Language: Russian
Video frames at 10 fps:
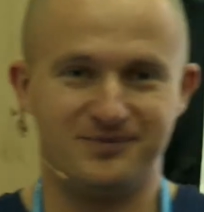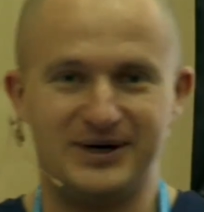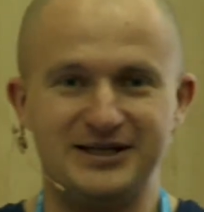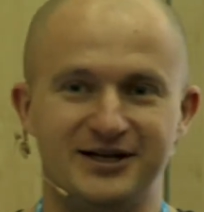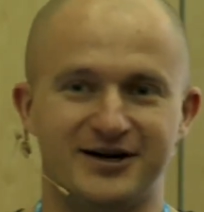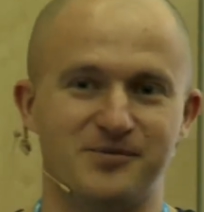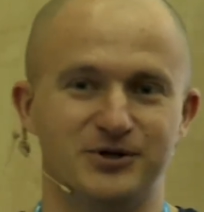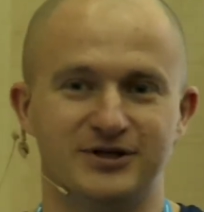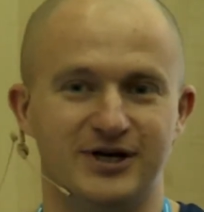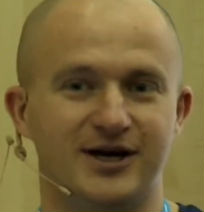модель
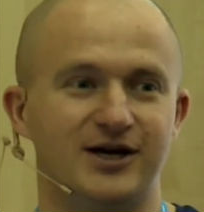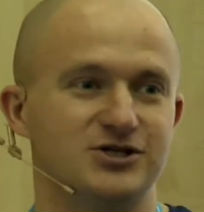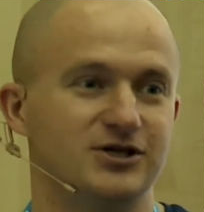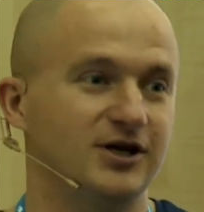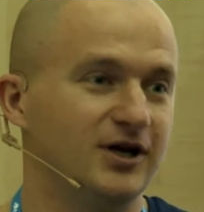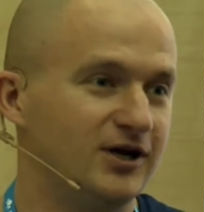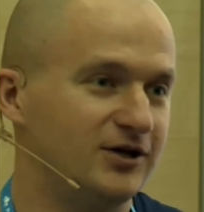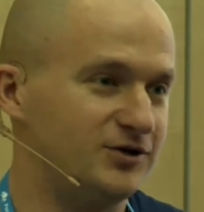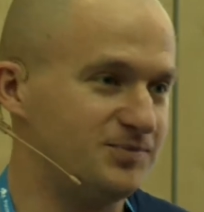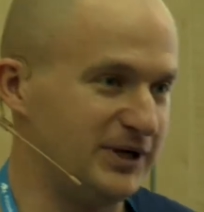работы такая же.
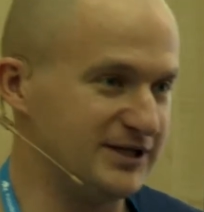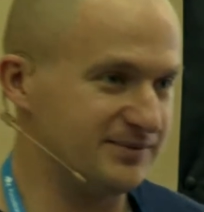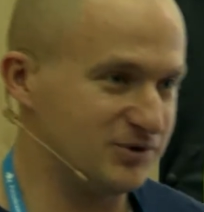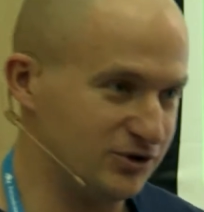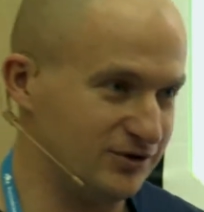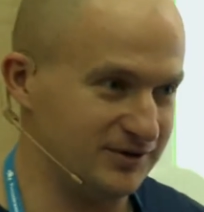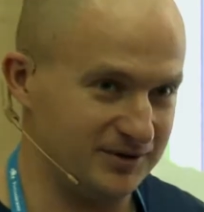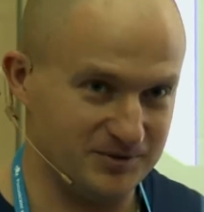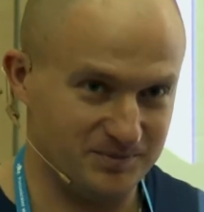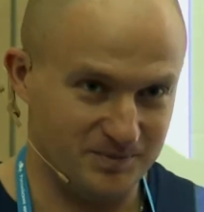То есть принцип, что
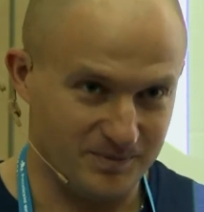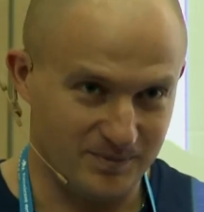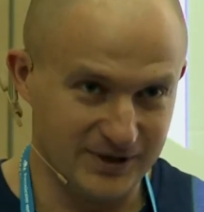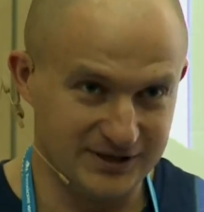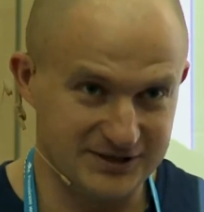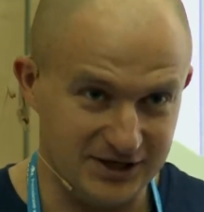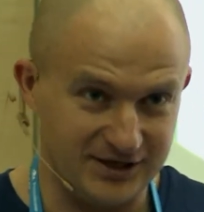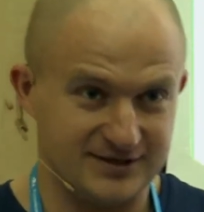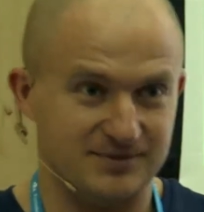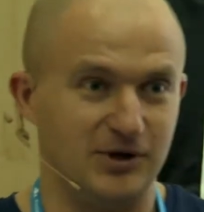есть, мы
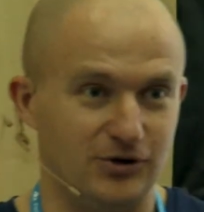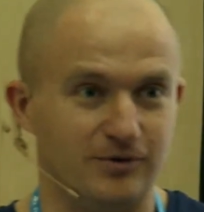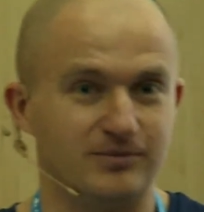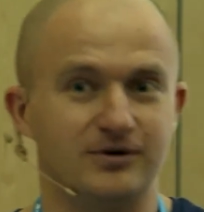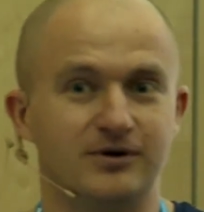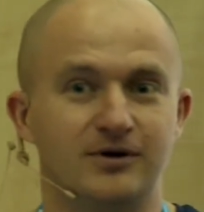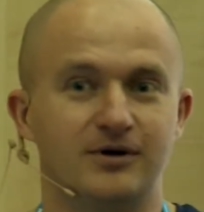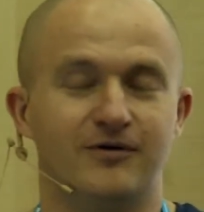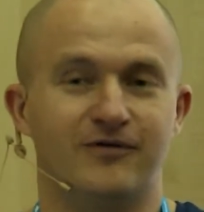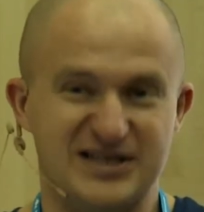денег заберем,
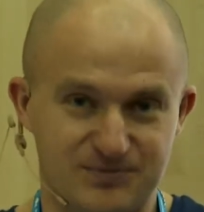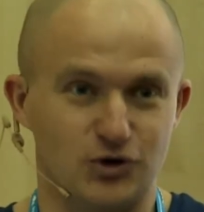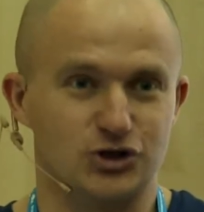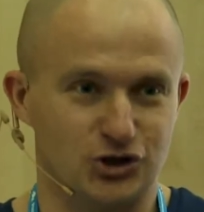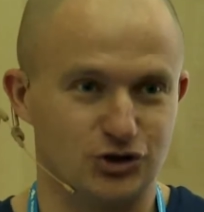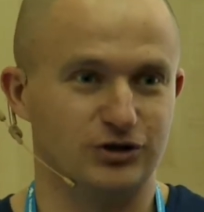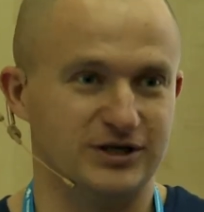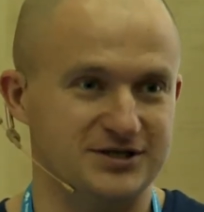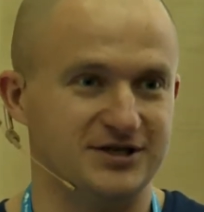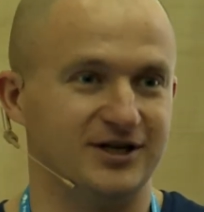возможно,
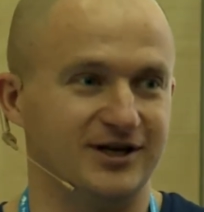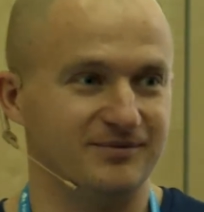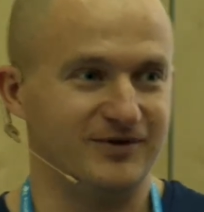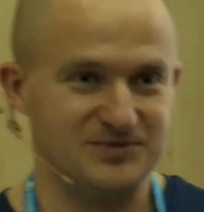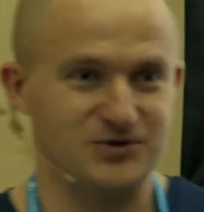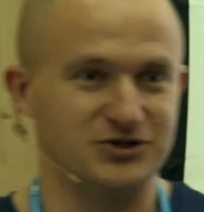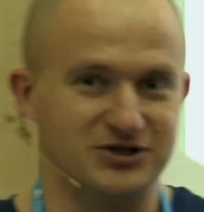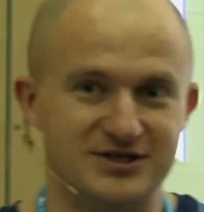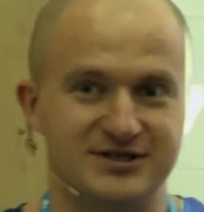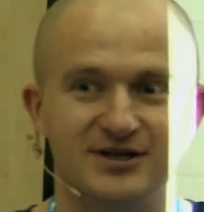что-то сделаем, возможно,
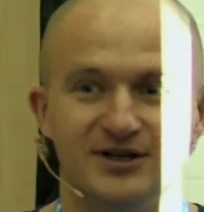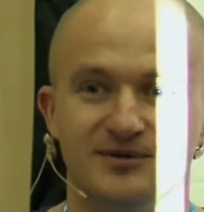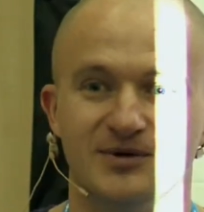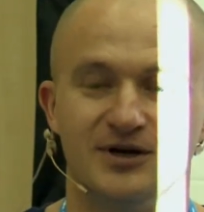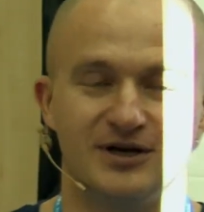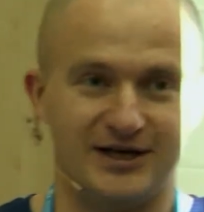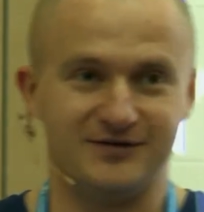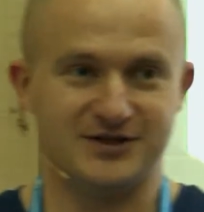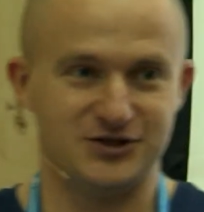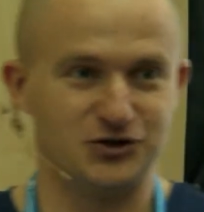не сделаем.
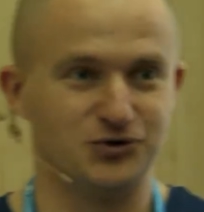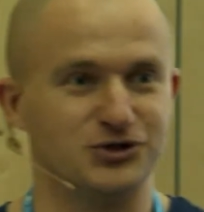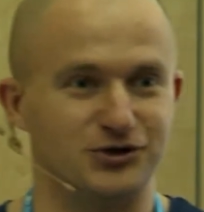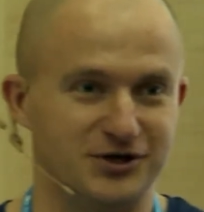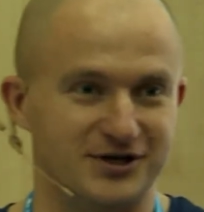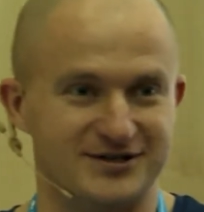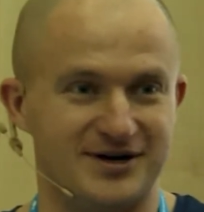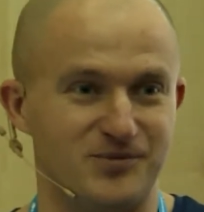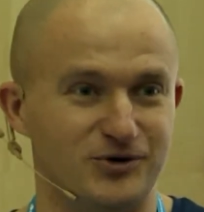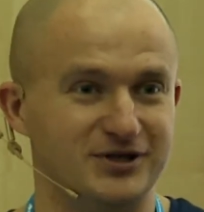Главное затянуть сроки
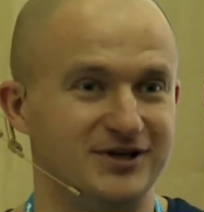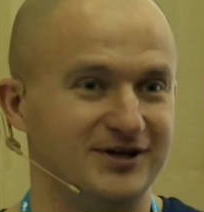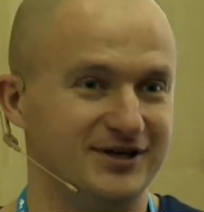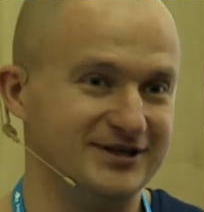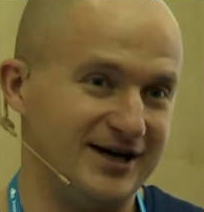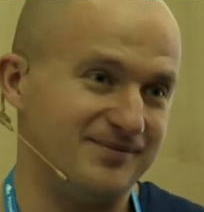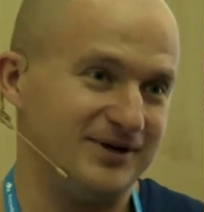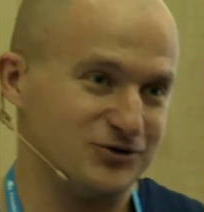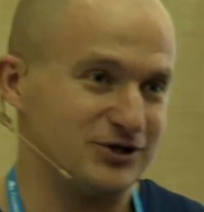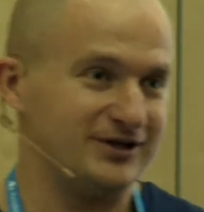разработки и там
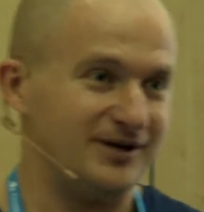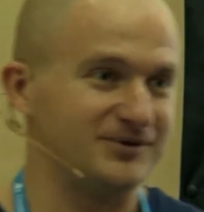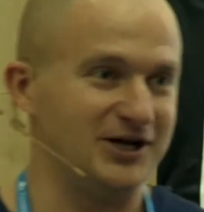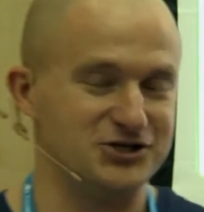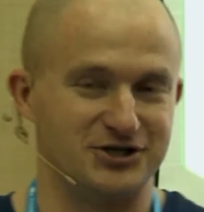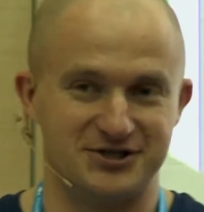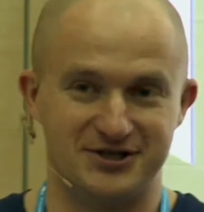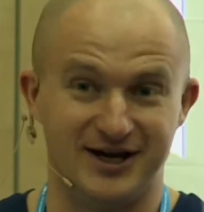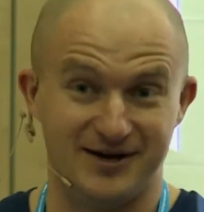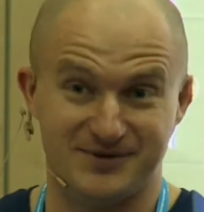а уже там дальше
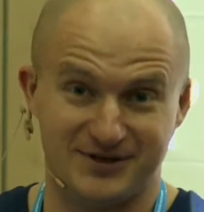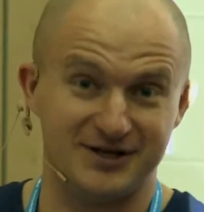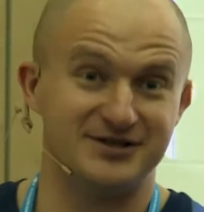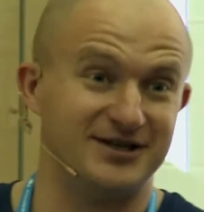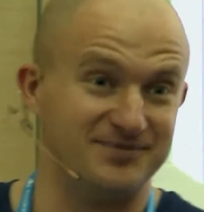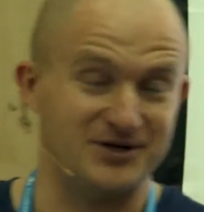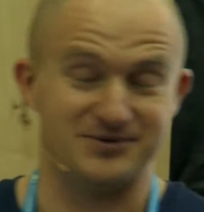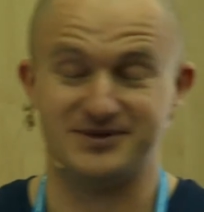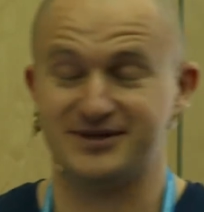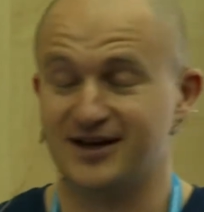раскидаемся, как-нибудь
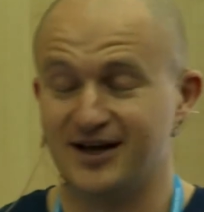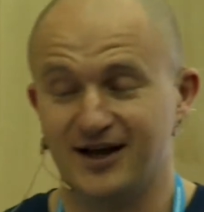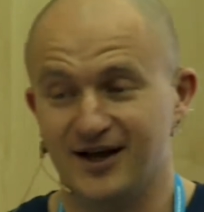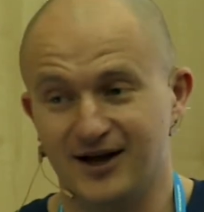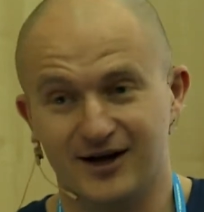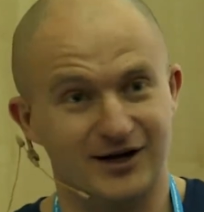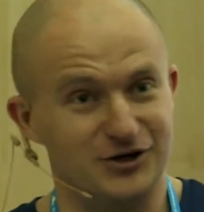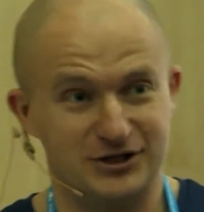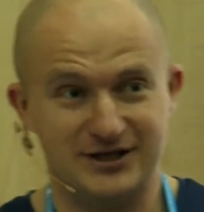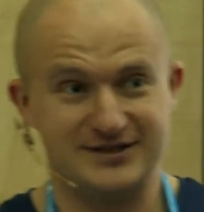отмажемся. Короче, для